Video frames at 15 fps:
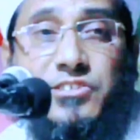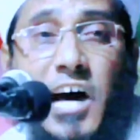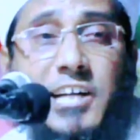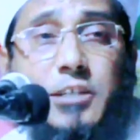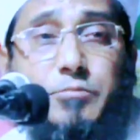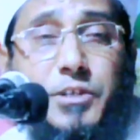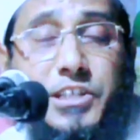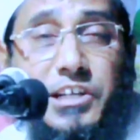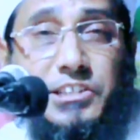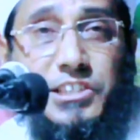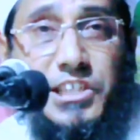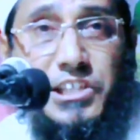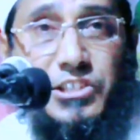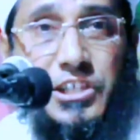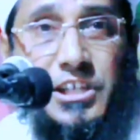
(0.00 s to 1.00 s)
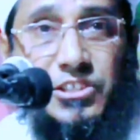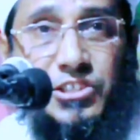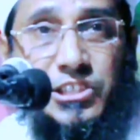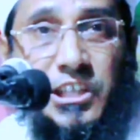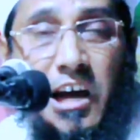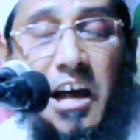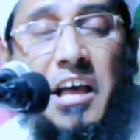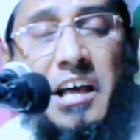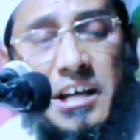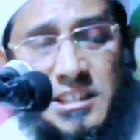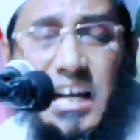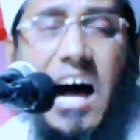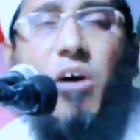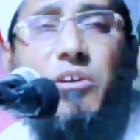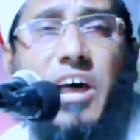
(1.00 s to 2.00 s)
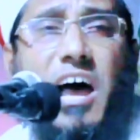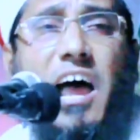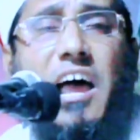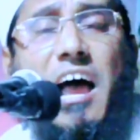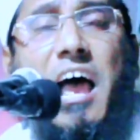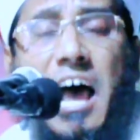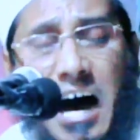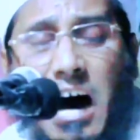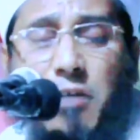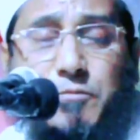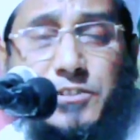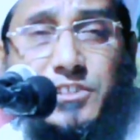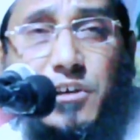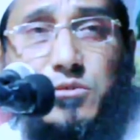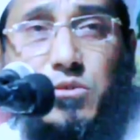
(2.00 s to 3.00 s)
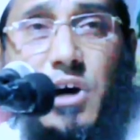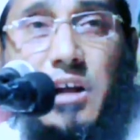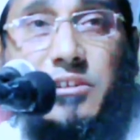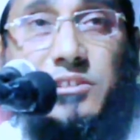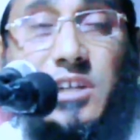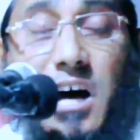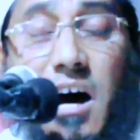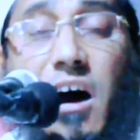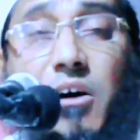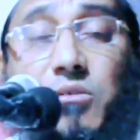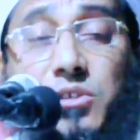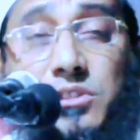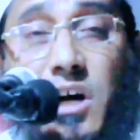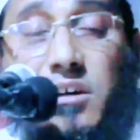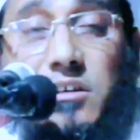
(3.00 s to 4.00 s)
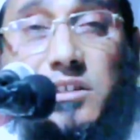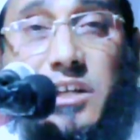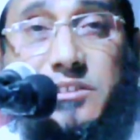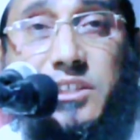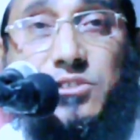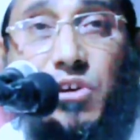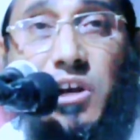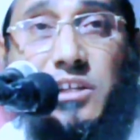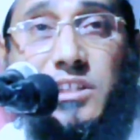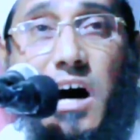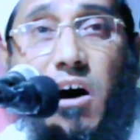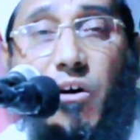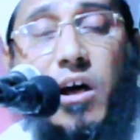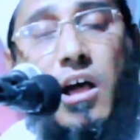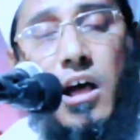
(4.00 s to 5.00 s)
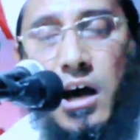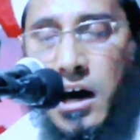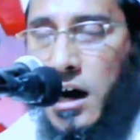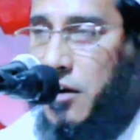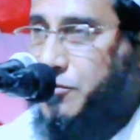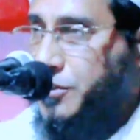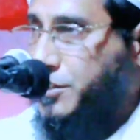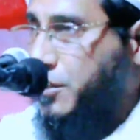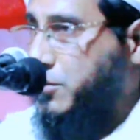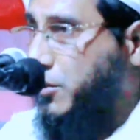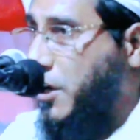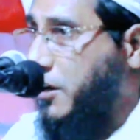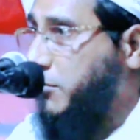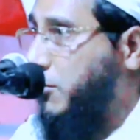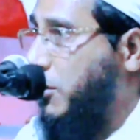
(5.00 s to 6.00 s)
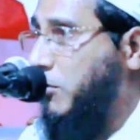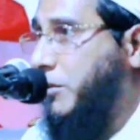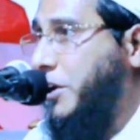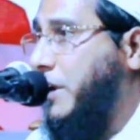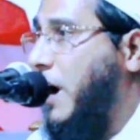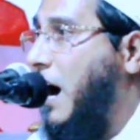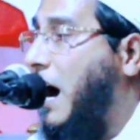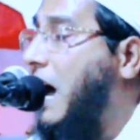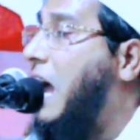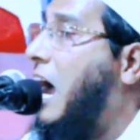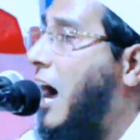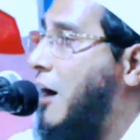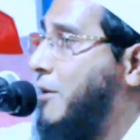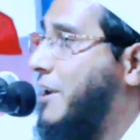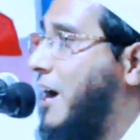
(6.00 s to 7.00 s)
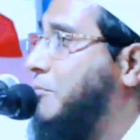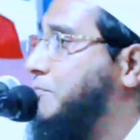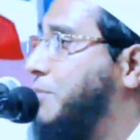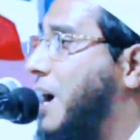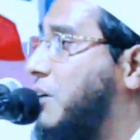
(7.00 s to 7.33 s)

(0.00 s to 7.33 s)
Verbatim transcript: সার্টিফিকেট দিয়ে দিয়েছি যাও রে হাফেজে কোরআন যাও জান্নাতি চলে যাও হাফেজে কোরআন বলবে না আমার আব্বা